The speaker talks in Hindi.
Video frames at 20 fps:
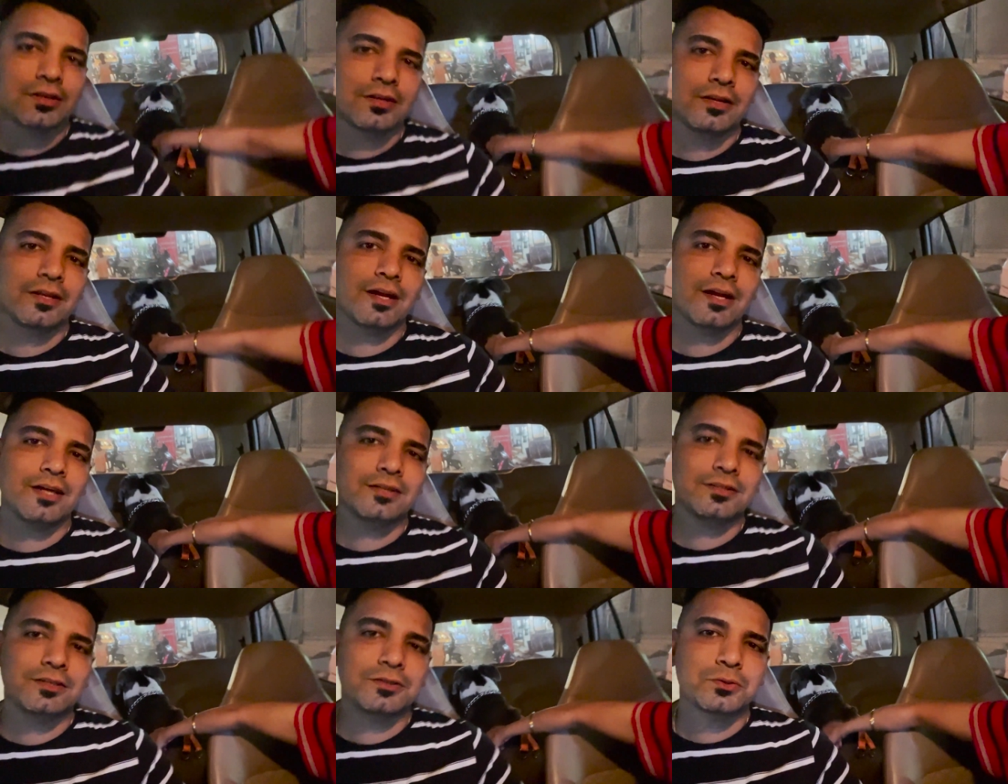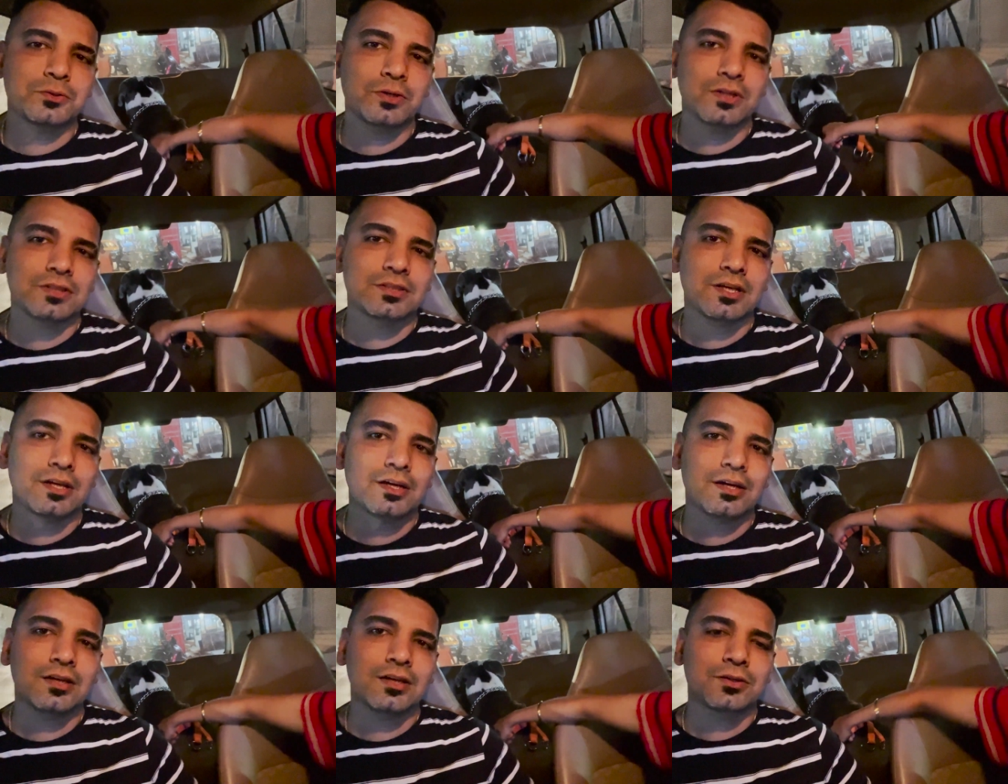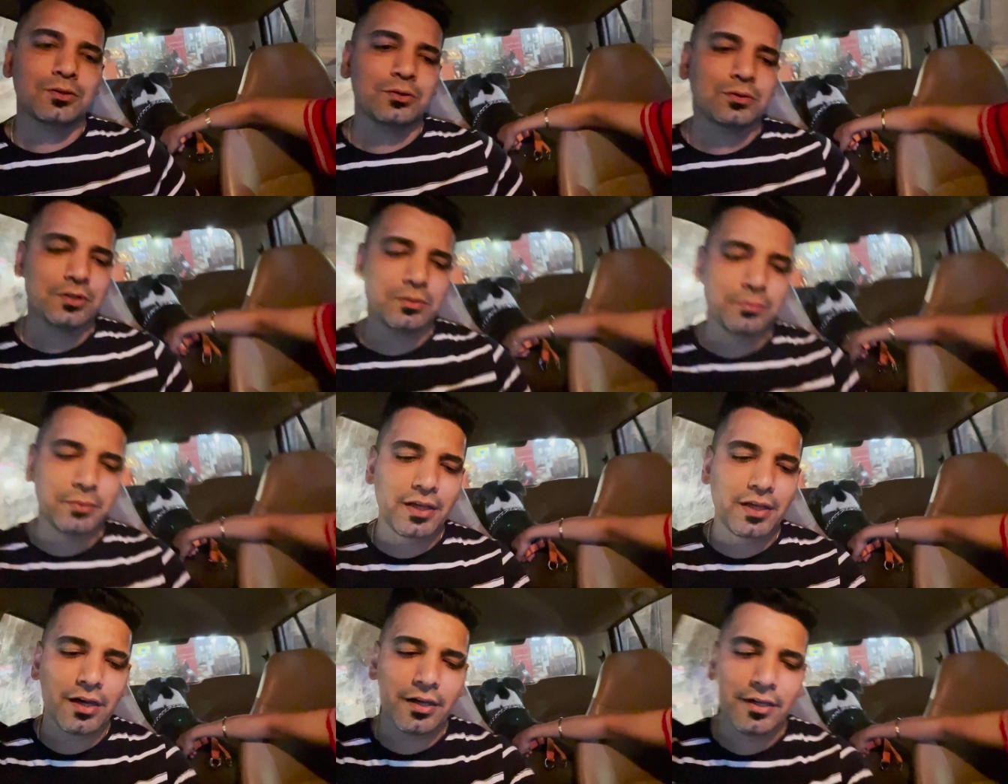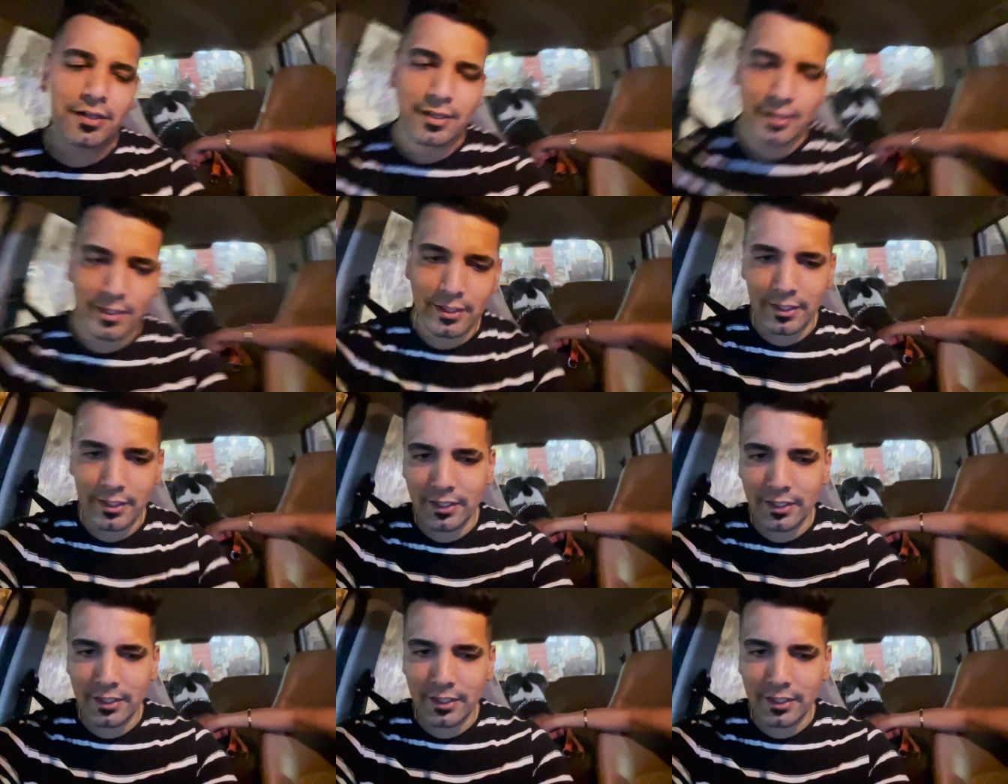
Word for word: नाराज है थोड़ा सा क्योंकि अभी गाड़ी ठंडी